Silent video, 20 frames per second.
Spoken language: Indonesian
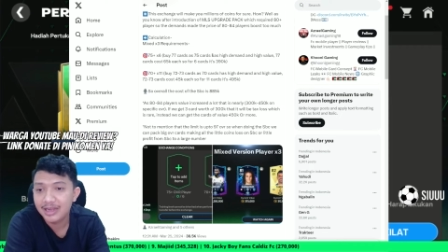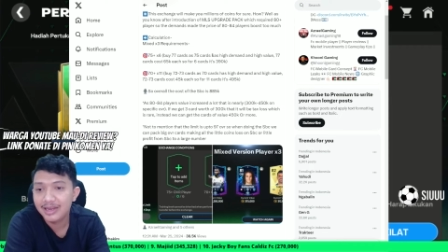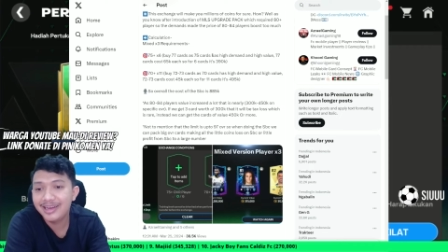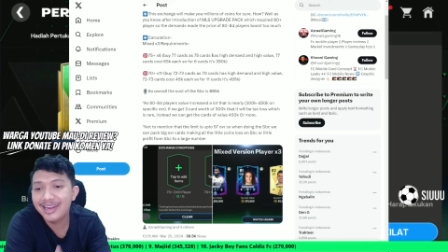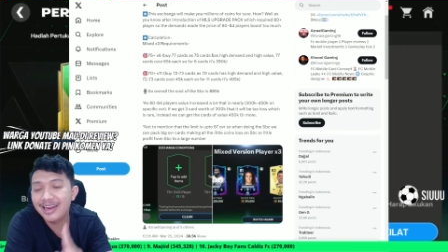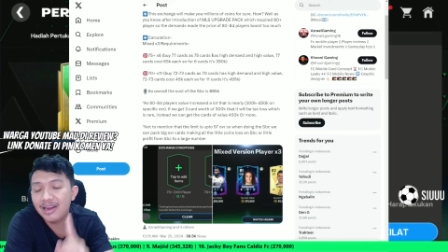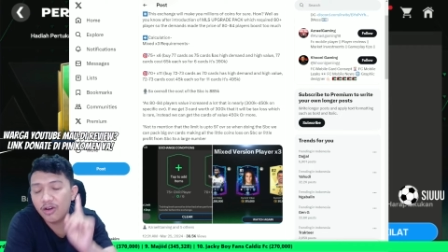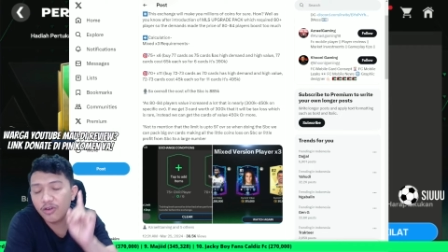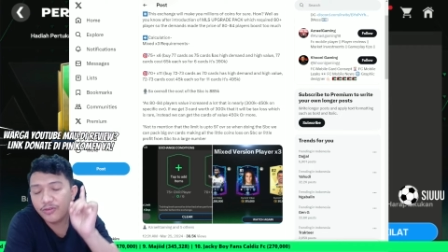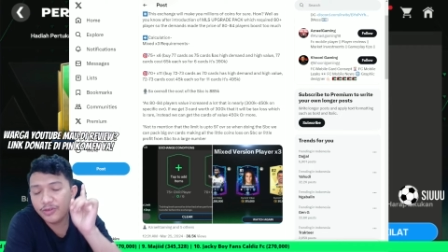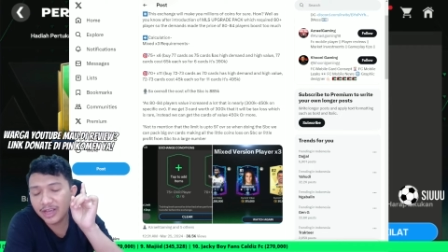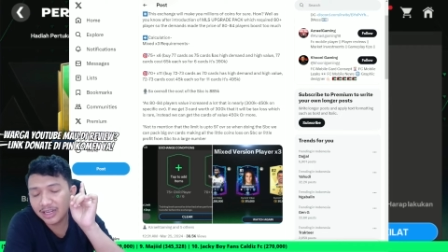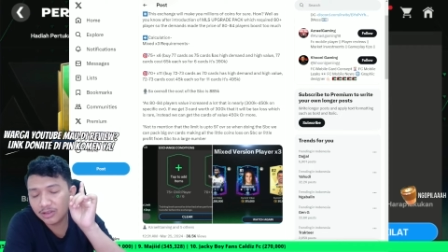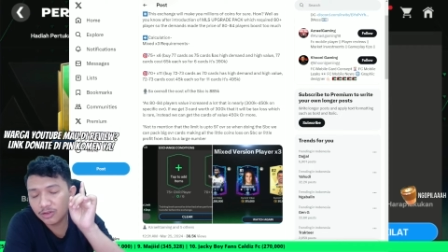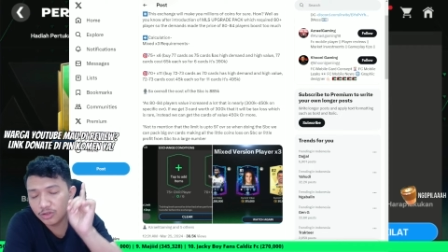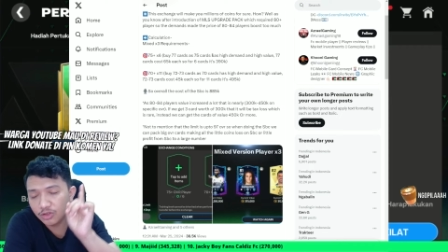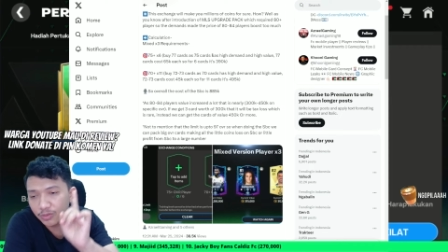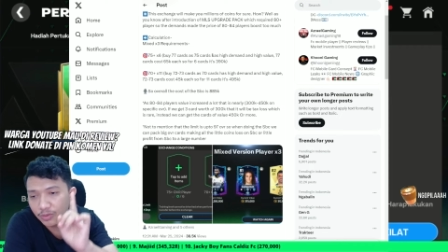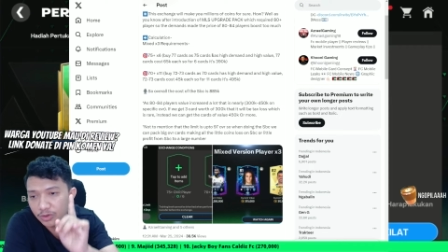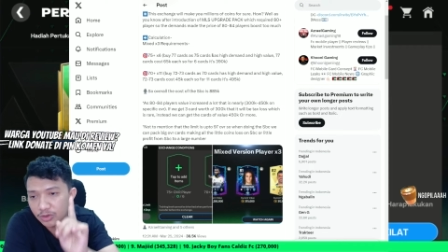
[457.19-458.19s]
Dan OVR
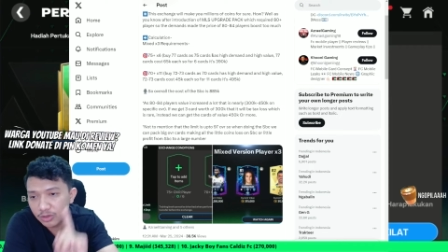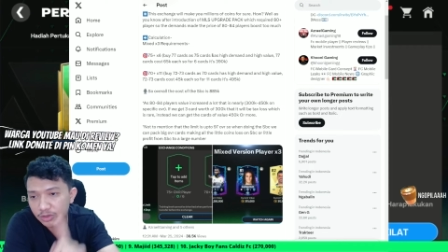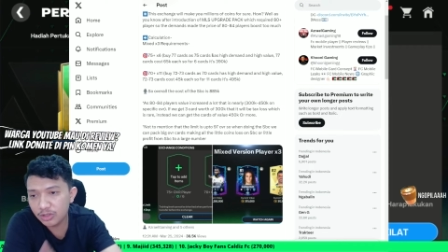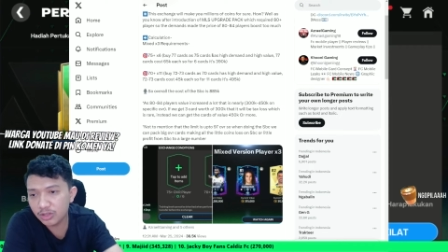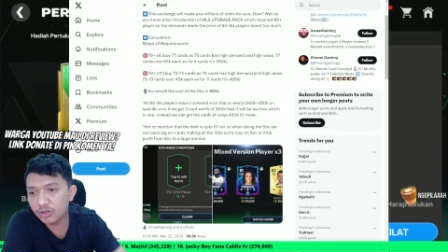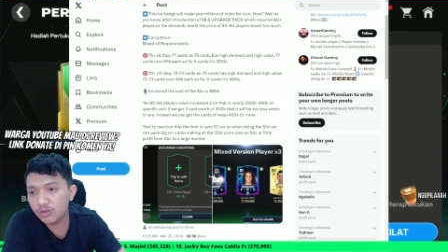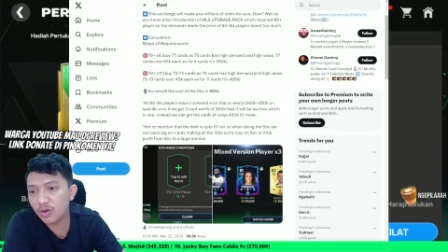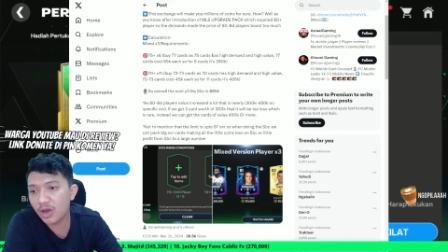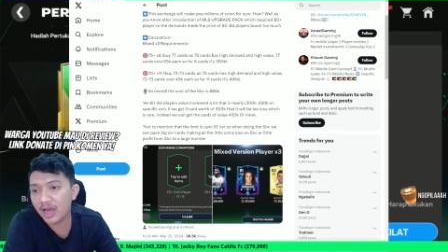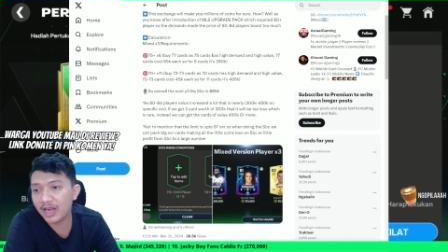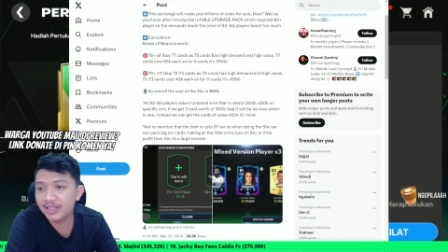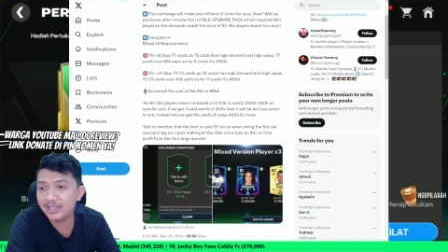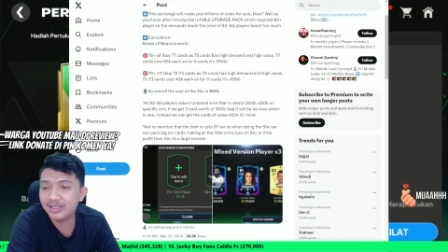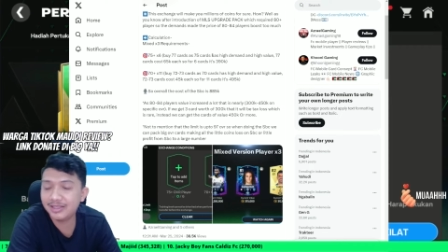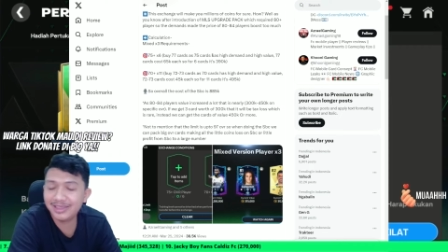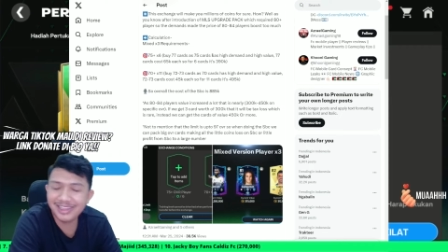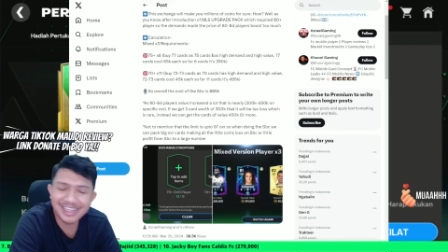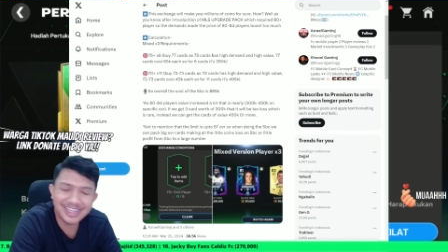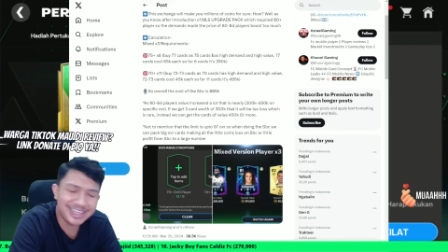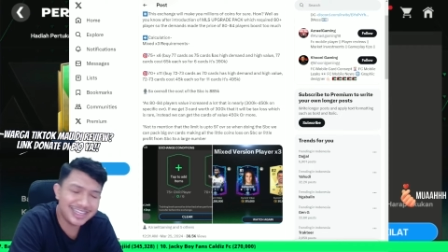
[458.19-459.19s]
77 itu ada
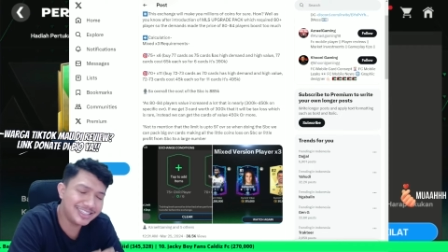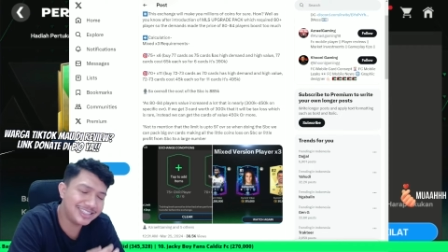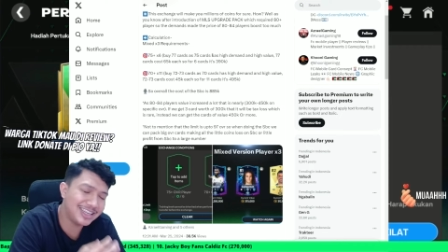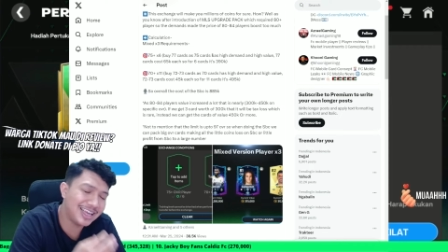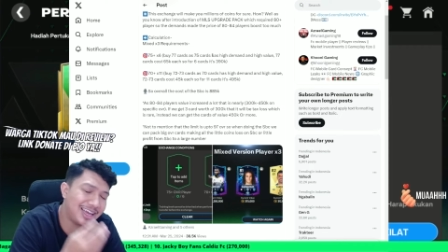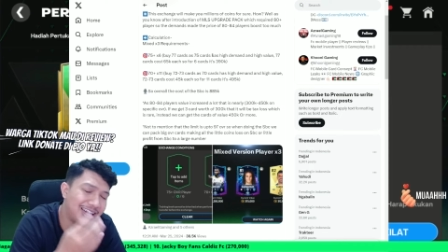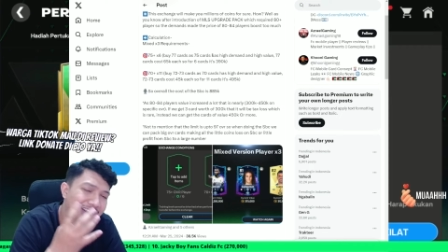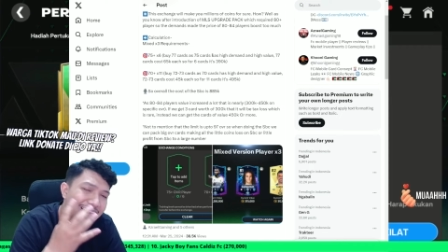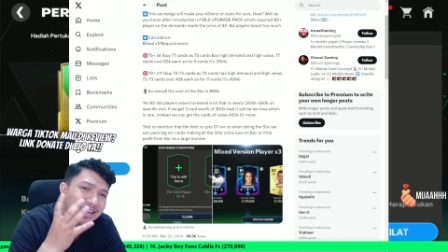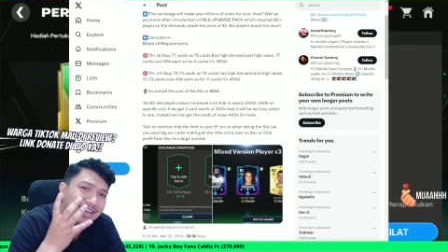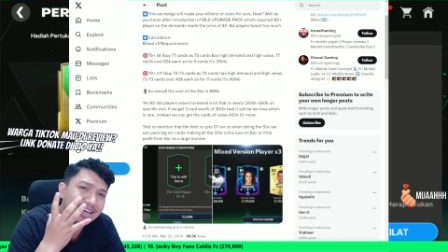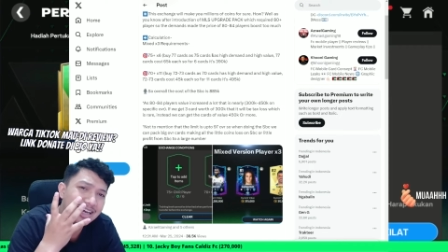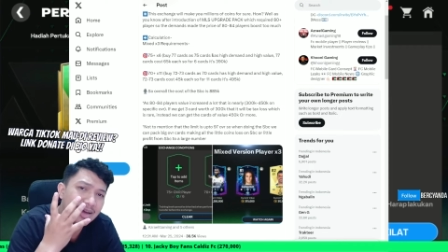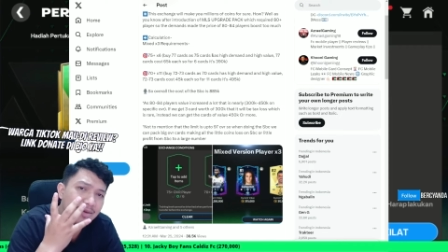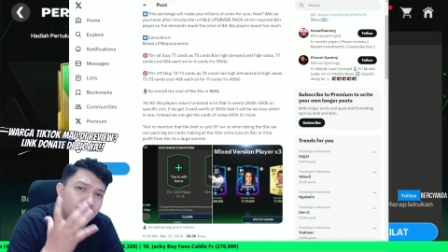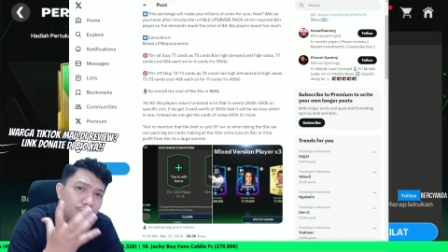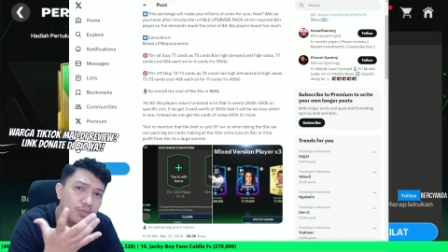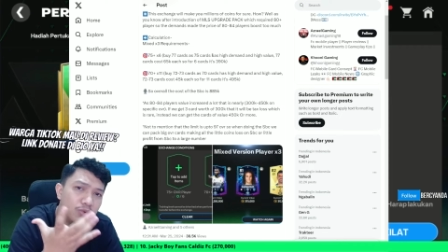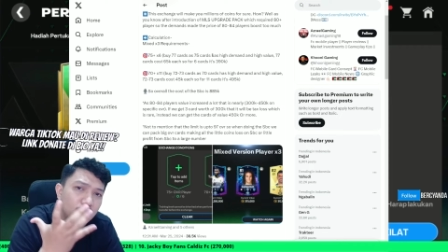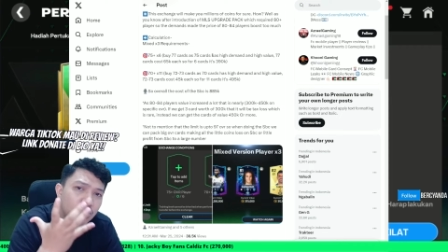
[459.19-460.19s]
di kisaran
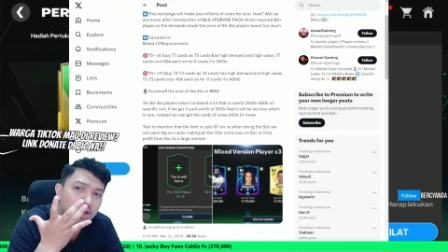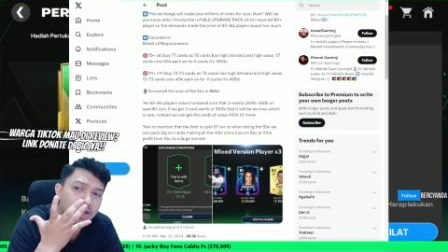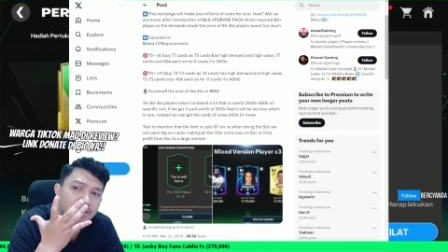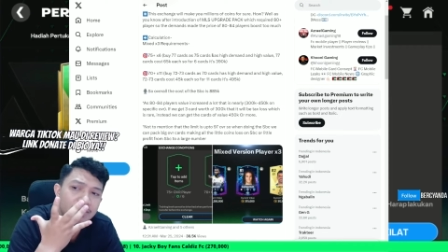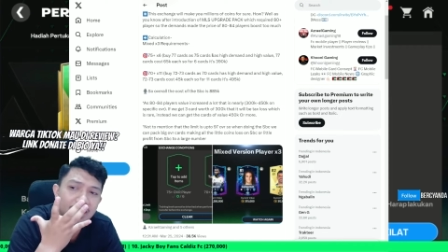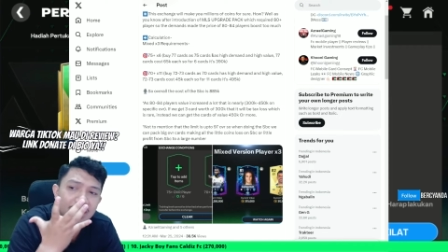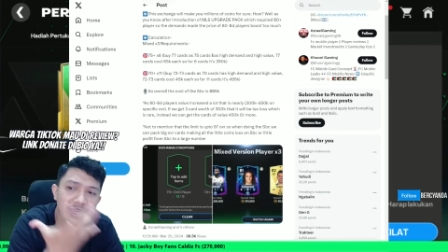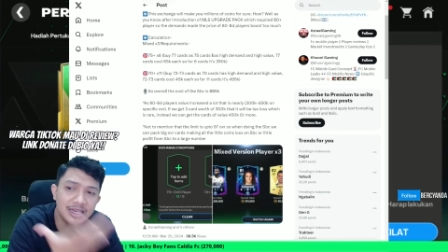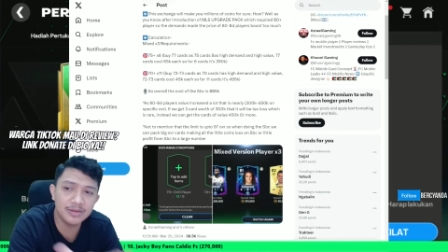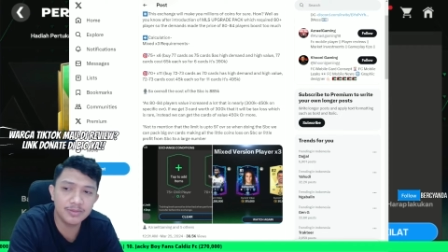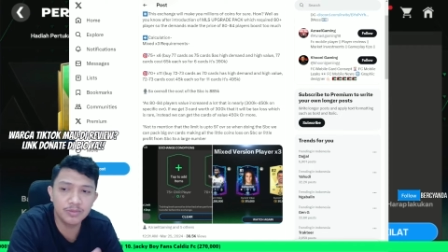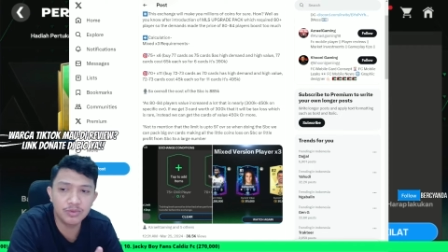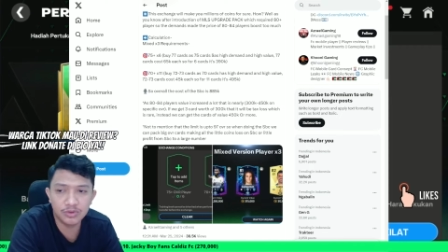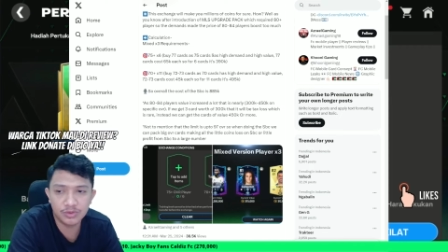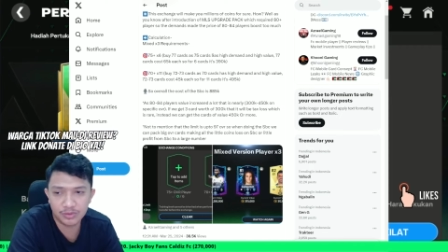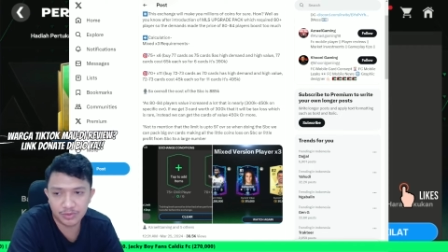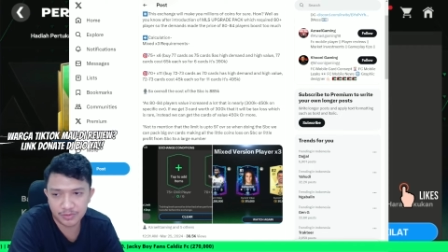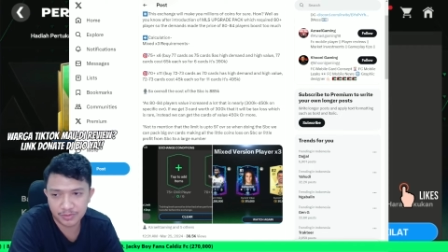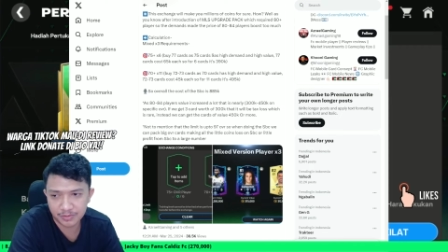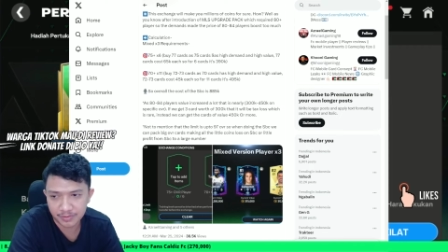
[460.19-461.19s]

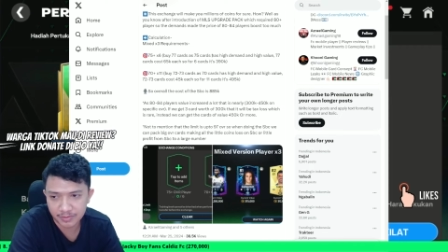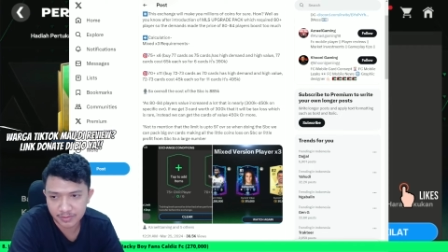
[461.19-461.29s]
65